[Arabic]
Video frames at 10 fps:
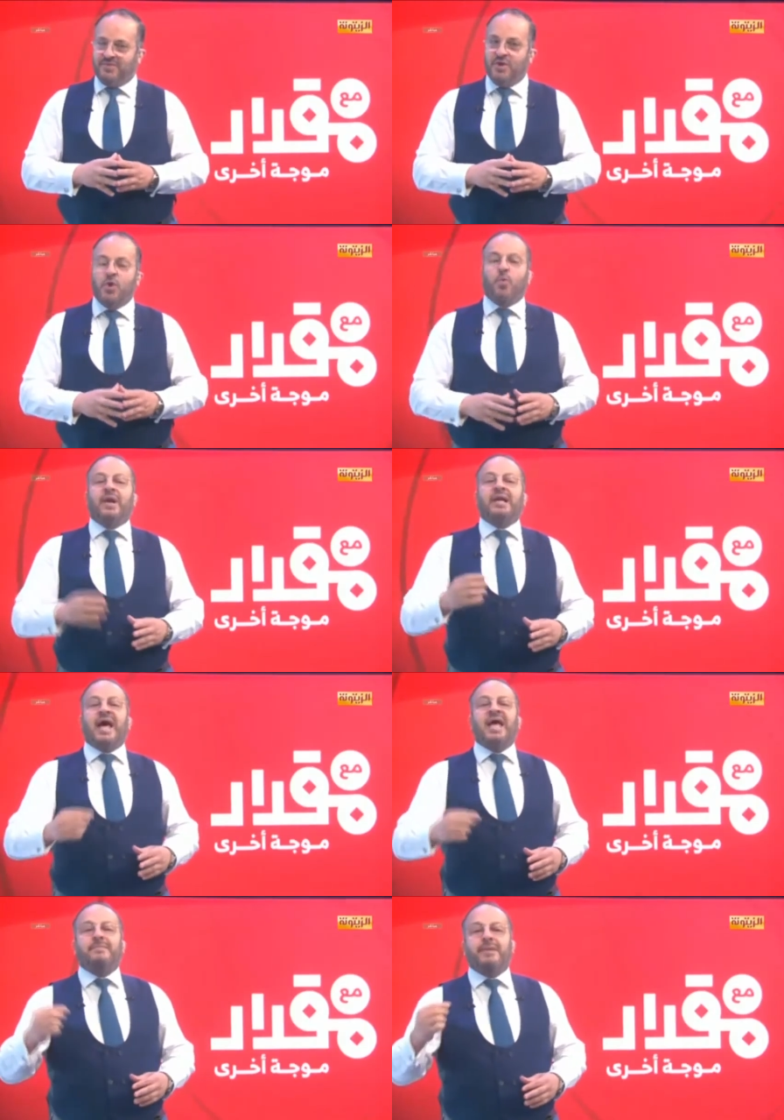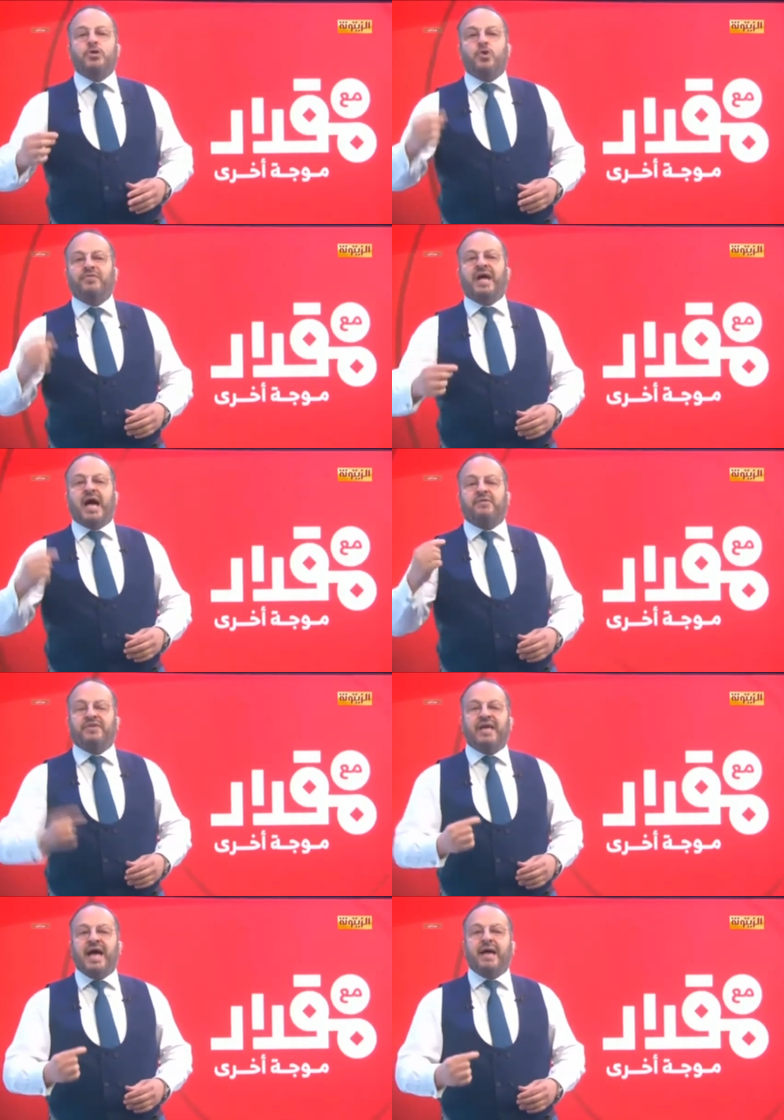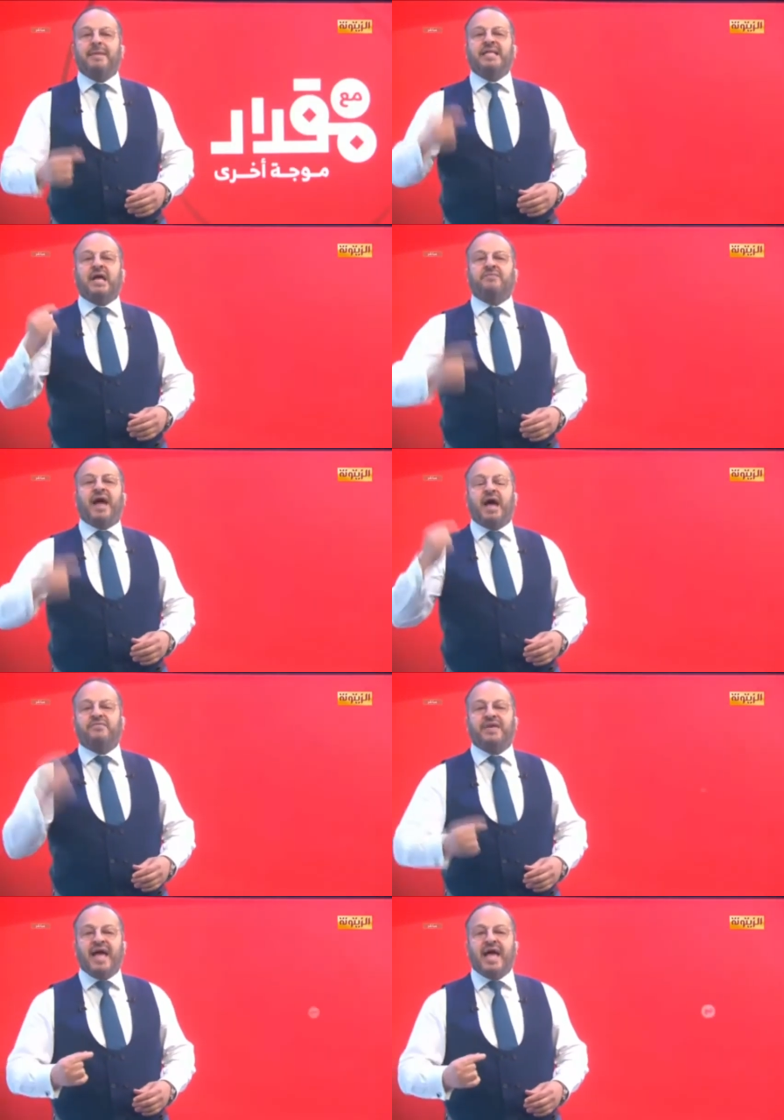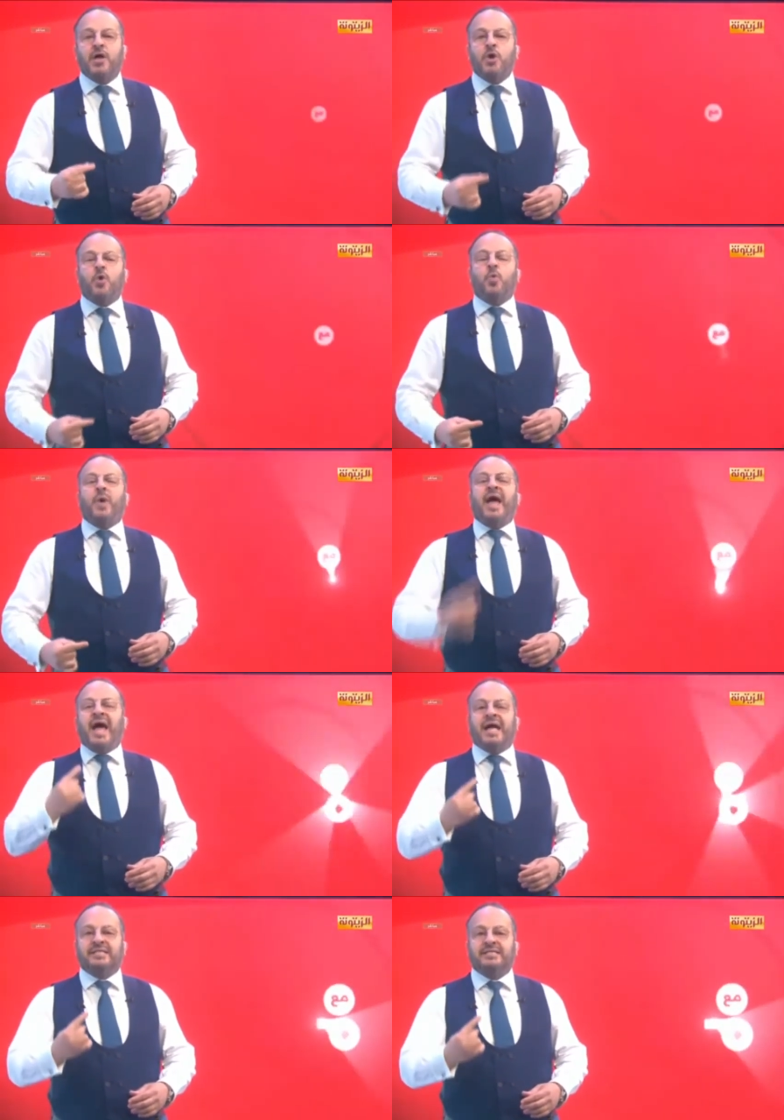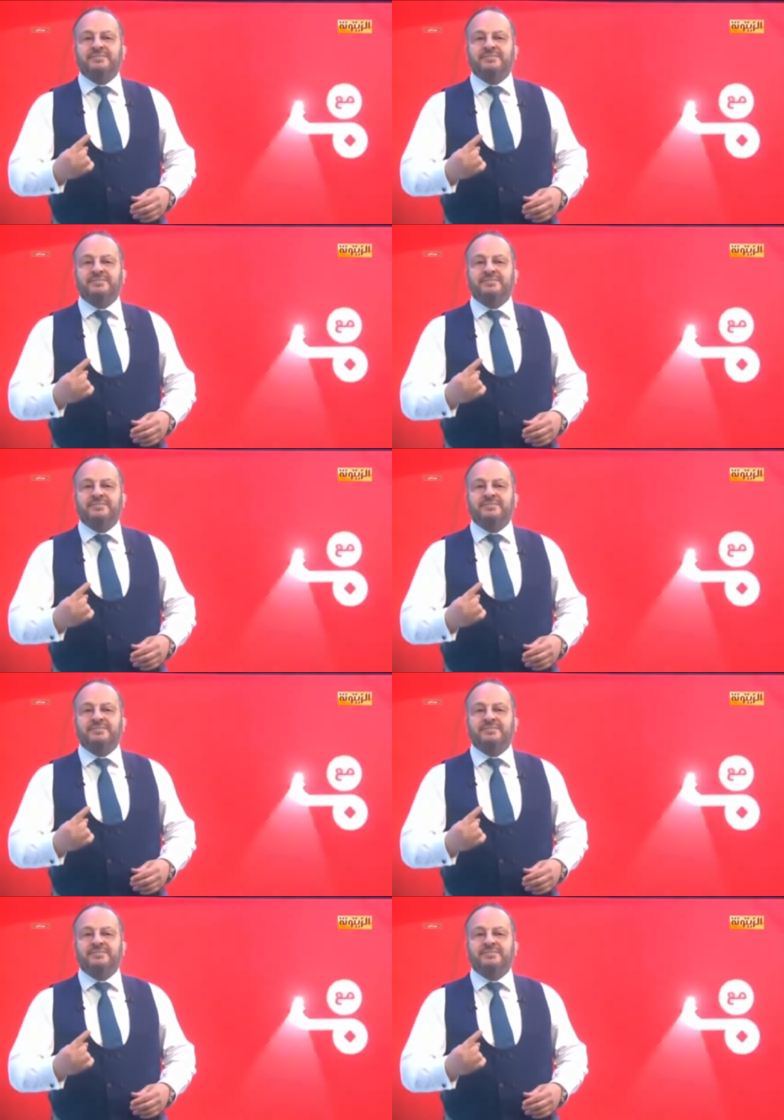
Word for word: والله ما دفع فيها ما دفع فيها واحد